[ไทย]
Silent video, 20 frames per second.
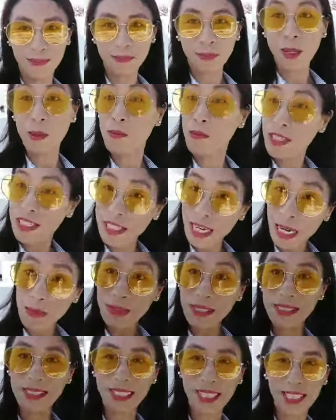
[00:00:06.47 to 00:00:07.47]
ป้อมวิชัย
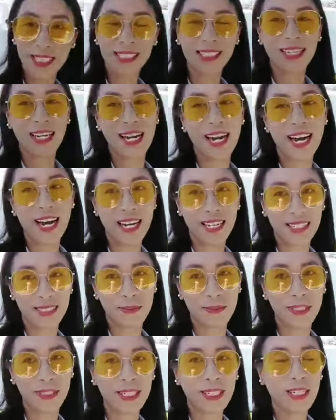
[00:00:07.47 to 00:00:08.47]
ประสิทธิ์นะคะ
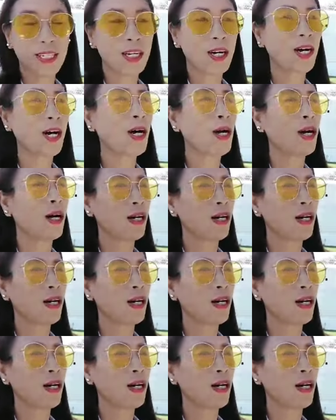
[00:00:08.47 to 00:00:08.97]
ก็